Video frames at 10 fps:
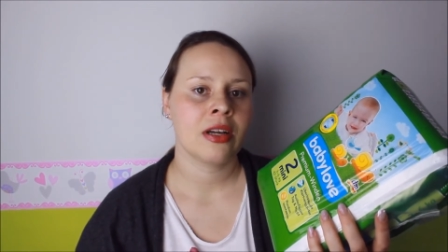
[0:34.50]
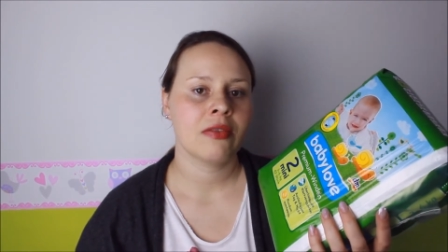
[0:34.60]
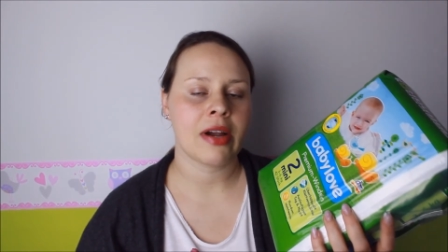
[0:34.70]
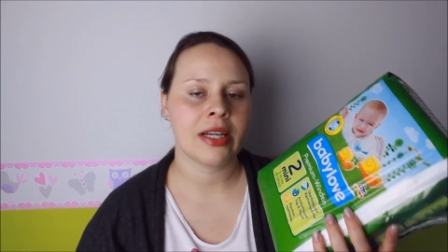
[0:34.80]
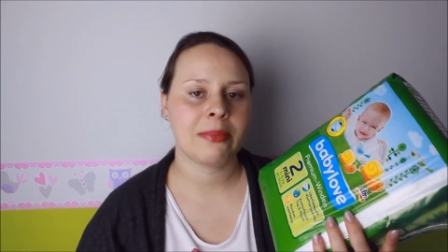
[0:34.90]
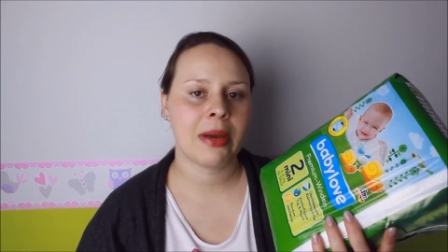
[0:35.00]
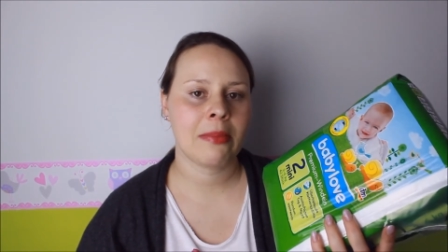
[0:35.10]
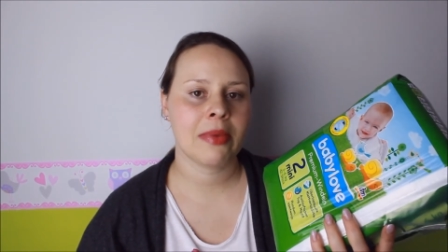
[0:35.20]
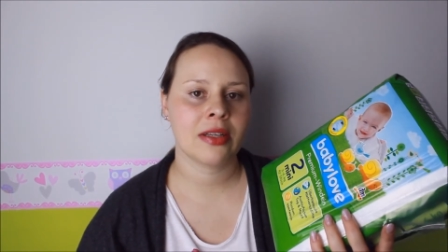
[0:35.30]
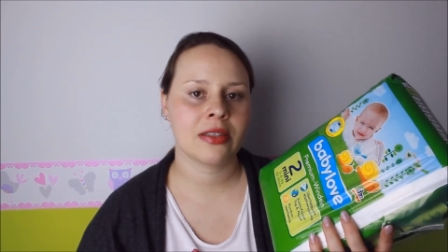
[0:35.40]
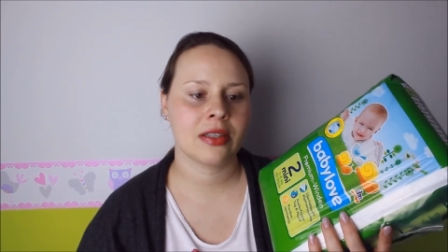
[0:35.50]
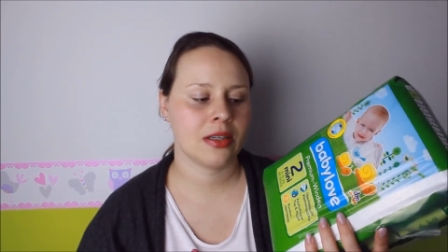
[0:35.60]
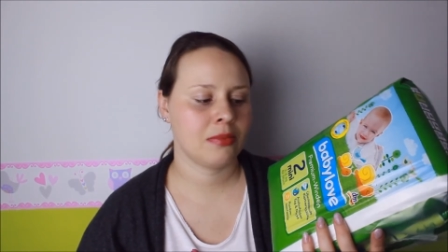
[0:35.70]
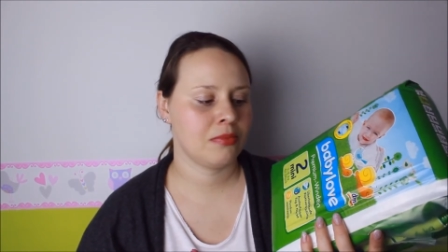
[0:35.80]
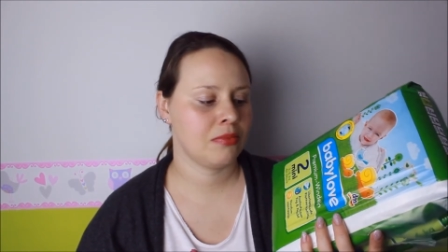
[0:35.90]
weil die Pampers
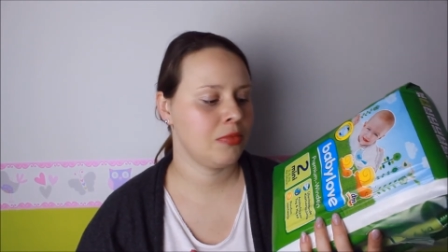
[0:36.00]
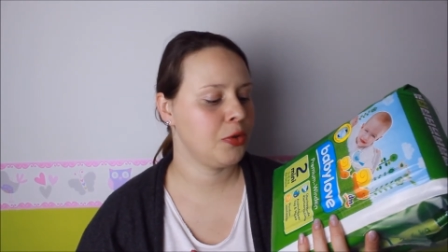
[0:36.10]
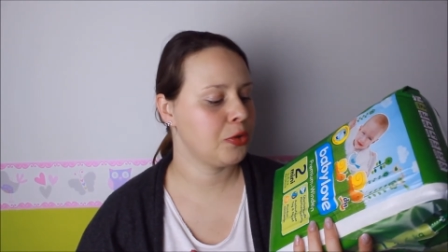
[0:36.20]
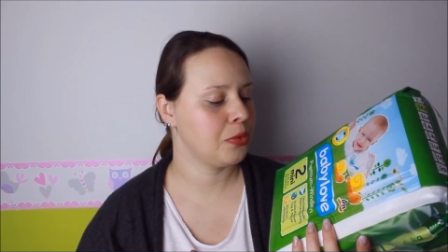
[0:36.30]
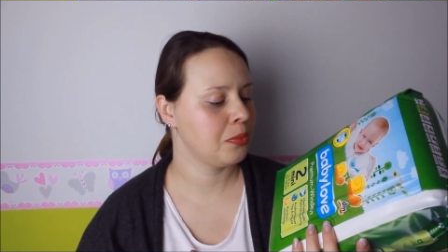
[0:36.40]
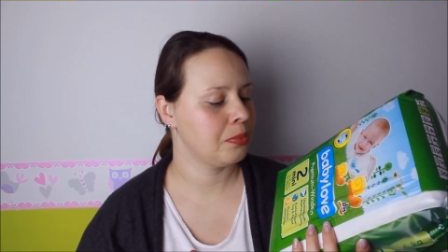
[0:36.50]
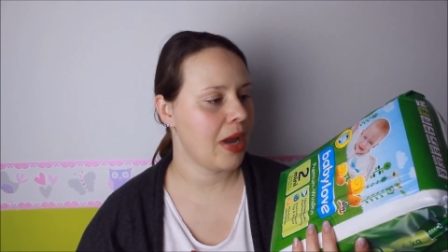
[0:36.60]
ähm, New